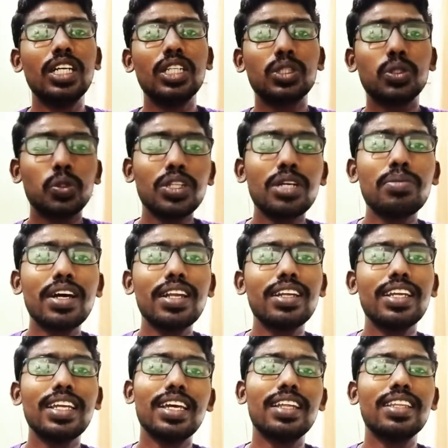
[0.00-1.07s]
ஸோ இந்த மாதிரி
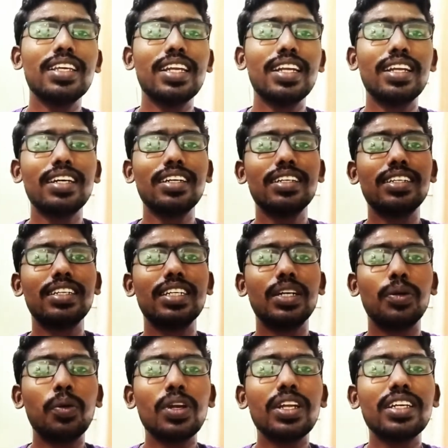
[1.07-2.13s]
நீங்கள் இருந்தீங்கன்னா
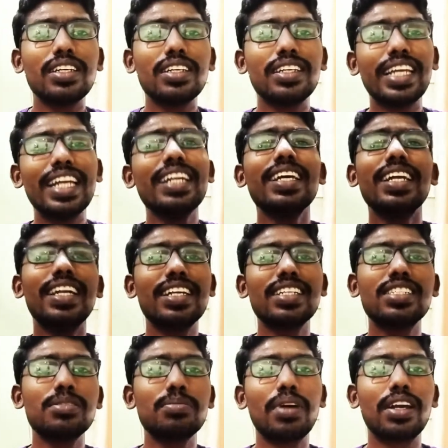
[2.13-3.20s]
உங்களுக்கு என்ன
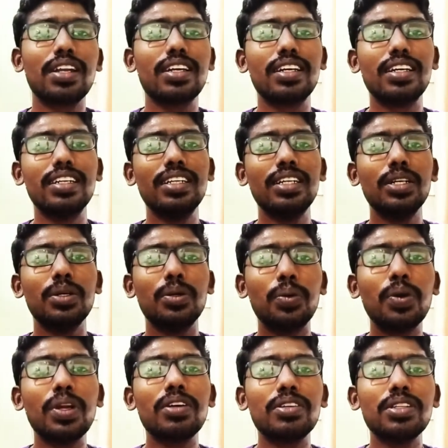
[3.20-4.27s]
இன்ட்ரெஸ்ட்னு பாருங்கள்
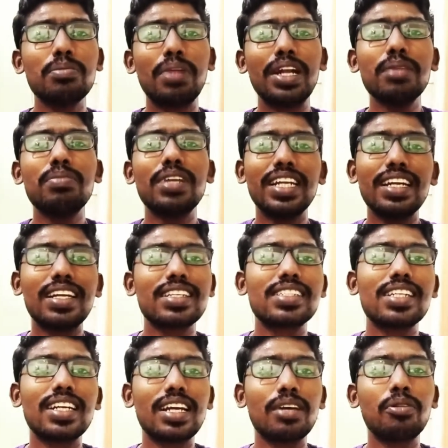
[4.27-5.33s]
உங்களுக்கு வந்து படிப்பில் இன்ட்ரெஸ்ட்
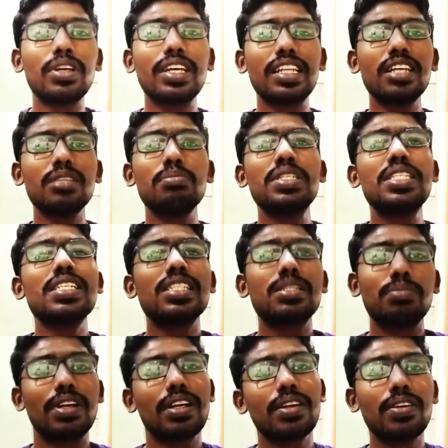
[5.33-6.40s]
இல்லைனா உங்களுக்கு ஏதாவது பிஸ்னஸ்
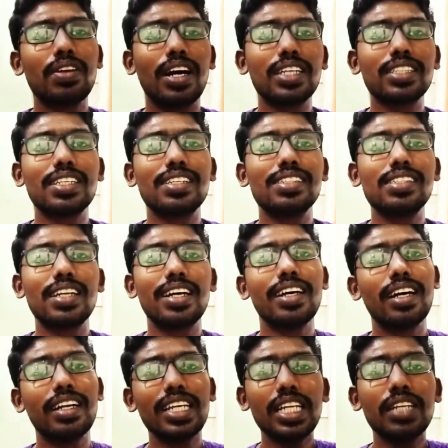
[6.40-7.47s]
பண்ணணும்னு ஆசை இருந்துச்சா
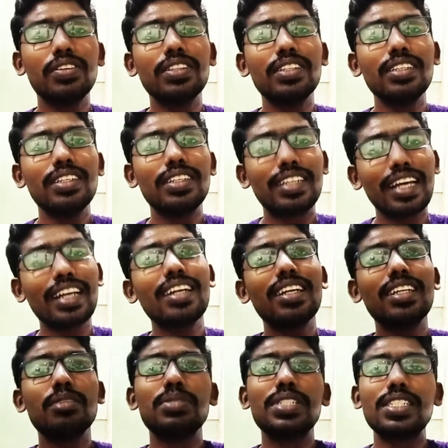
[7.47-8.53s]
நீங்கள் வந்து டக்குன்னு
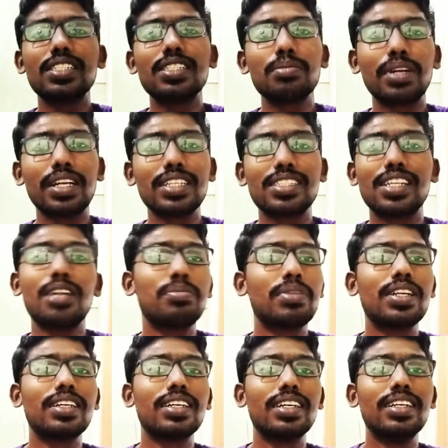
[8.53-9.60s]
அந்த பிஸ்னஸை பண்ண ஸ்டார்ட்
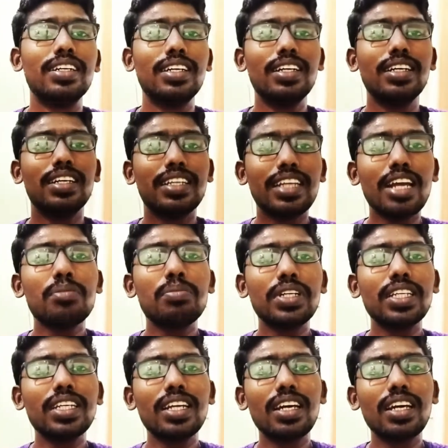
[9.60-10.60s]
பண்ணுங்கள் ஏன்னு பார்த்தீங்கன்னா